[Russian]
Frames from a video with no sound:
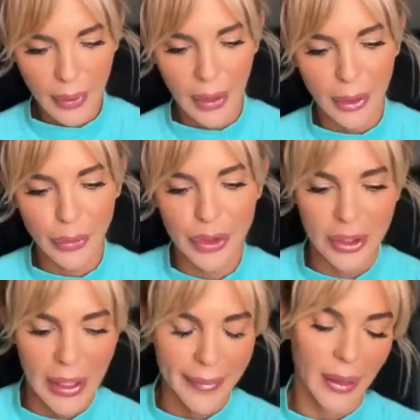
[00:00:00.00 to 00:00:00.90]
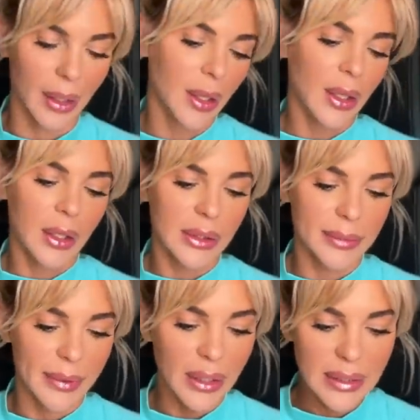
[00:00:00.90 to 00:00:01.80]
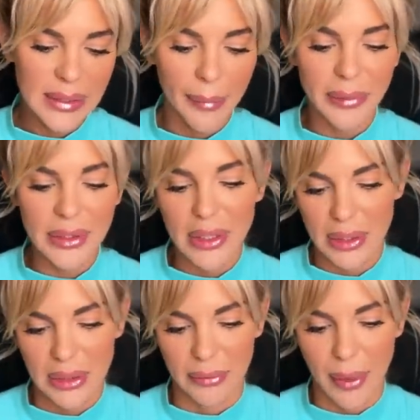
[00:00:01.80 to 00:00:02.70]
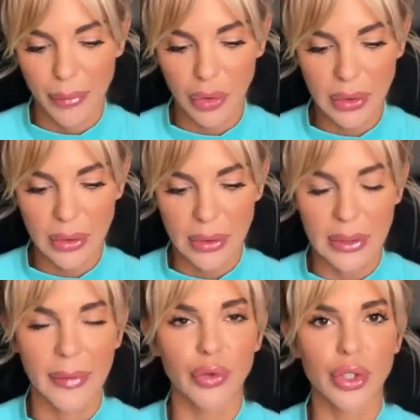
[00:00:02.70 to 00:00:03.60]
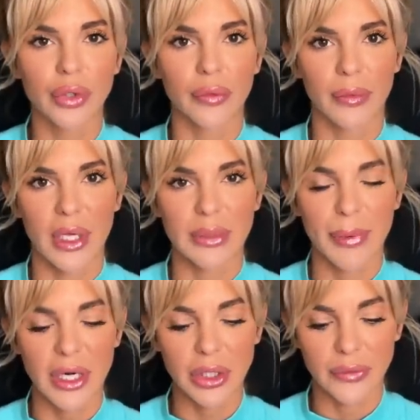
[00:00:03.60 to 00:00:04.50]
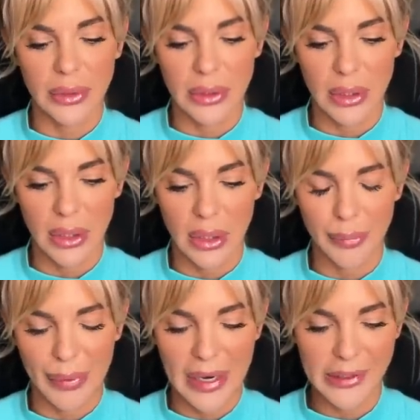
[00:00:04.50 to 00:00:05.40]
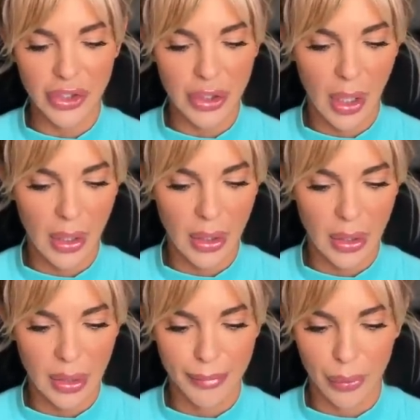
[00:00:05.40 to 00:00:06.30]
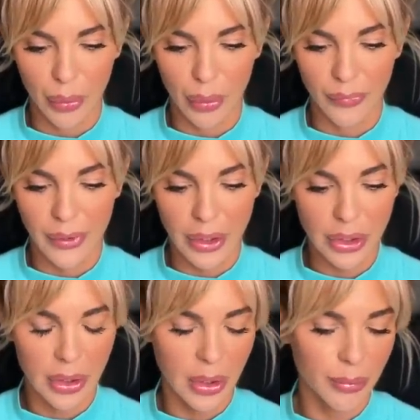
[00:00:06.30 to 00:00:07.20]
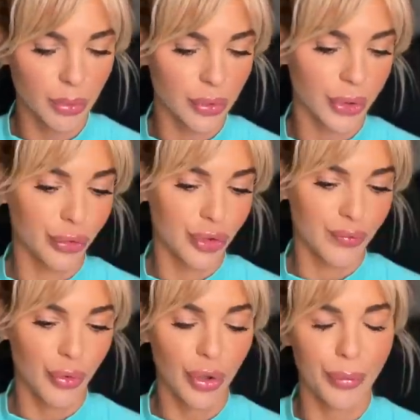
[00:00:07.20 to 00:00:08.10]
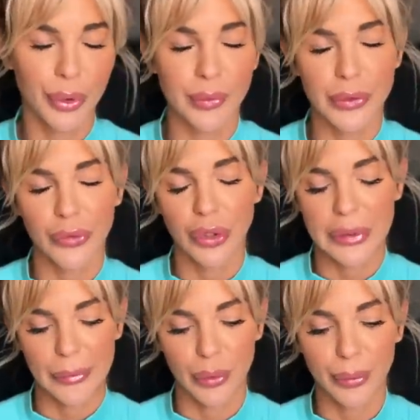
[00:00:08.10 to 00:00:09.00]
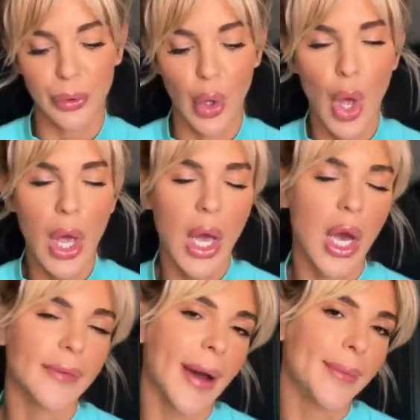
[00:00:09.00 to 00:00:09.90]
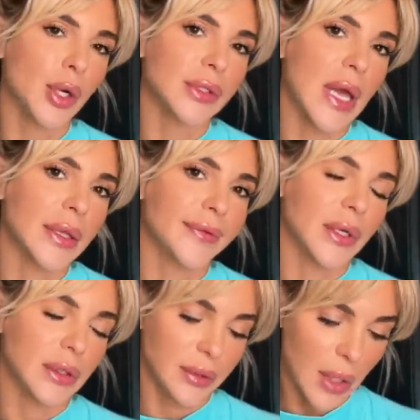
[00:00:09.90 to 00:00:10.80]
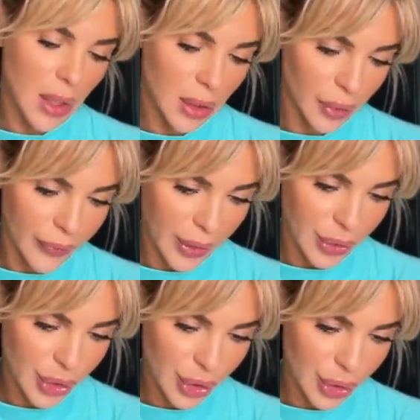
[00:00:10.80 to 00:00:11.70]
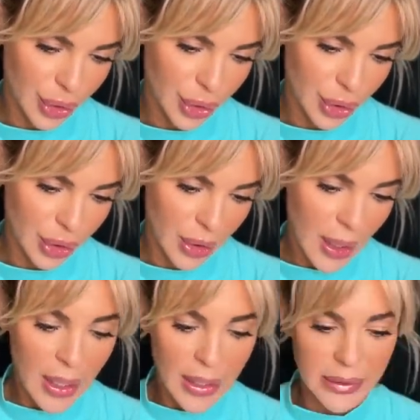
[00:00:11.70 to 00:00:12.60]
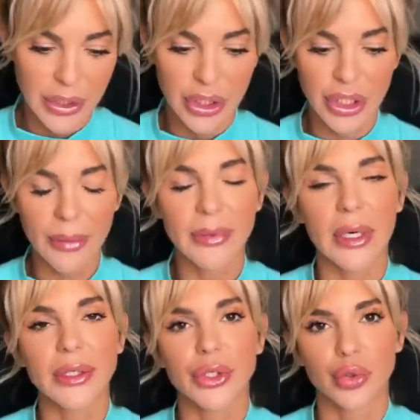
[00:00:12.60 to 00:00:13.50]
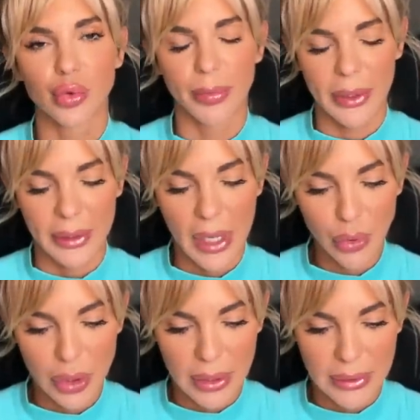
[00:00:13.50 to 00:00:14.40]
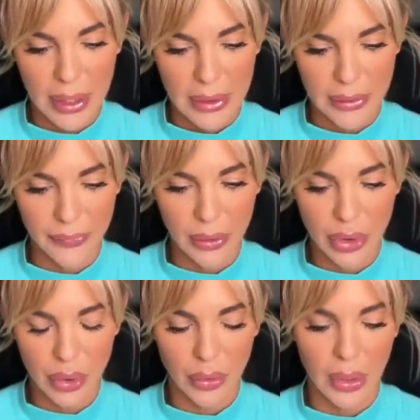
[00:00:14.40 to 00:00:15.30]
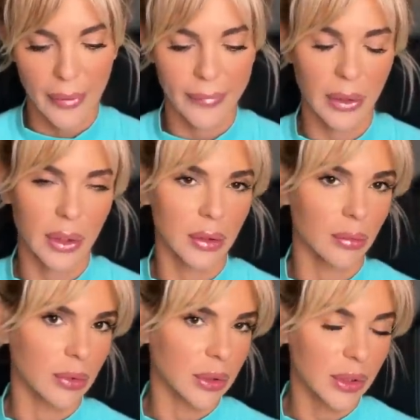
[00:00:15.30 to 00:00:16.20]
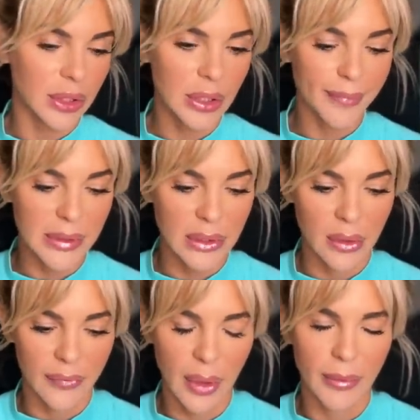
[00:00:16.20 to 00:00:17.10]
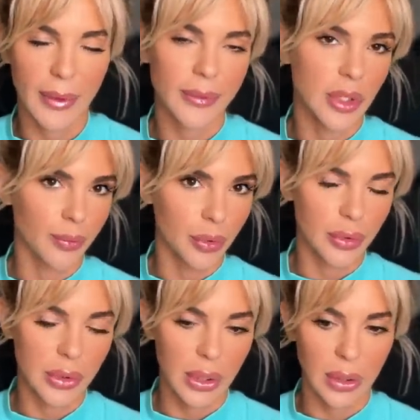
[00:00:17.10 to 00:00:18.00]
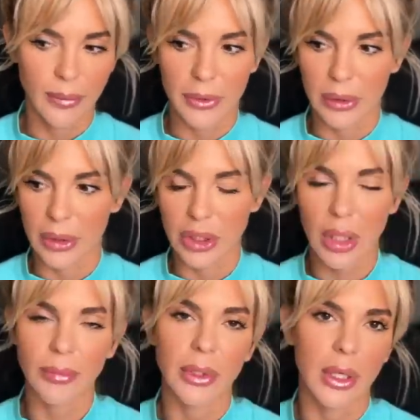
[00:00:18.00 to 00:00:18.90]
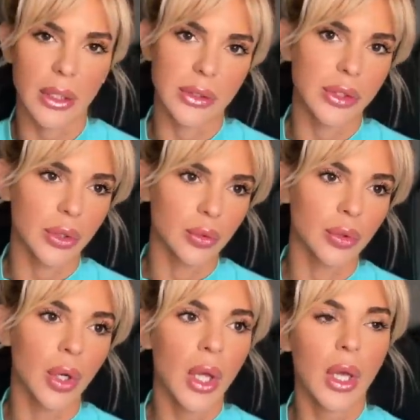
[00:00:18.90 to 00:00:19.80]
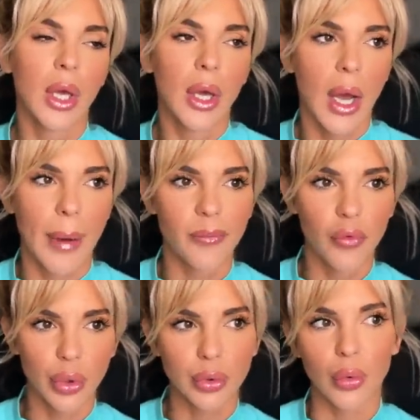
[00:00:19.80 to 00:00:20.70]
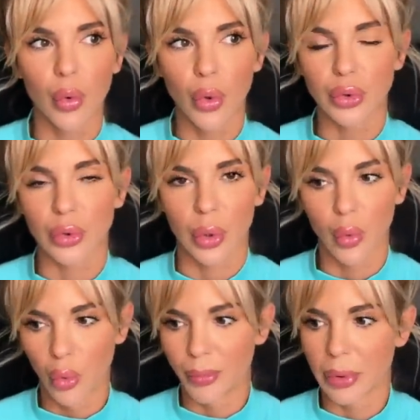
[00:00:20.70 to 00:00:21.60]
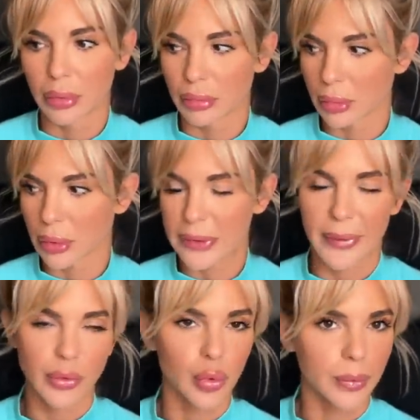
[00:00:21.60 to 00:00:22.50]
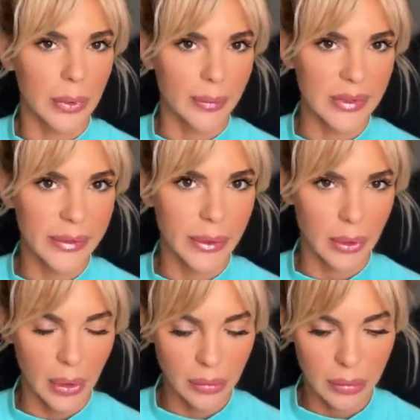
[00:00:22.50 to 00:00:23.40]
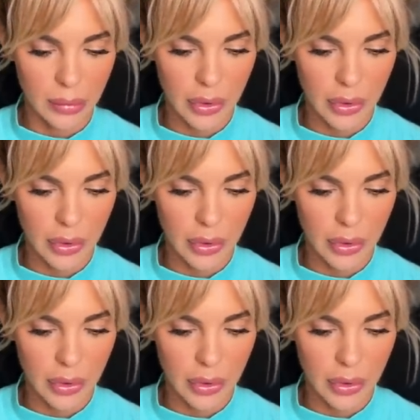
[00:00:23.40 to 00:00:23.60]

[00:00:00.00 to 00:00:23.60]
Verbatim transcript: Короче, ладно, собрала самые интересные вопросы из того, что вы меня спрашиваете, и про личное, и про внешнее. Их будет не очень много, поэтому сегодня назовем рубрику э, «Вопрос-ответ», да, как у Веронички нашей. Значит, чем красишь губы? Я уже рассказывала, что я фанатом карандашей. В последнее время я вообще не пользуюсь никакими карандашами. Я делаю обводку контура губ своим скульптором Зина.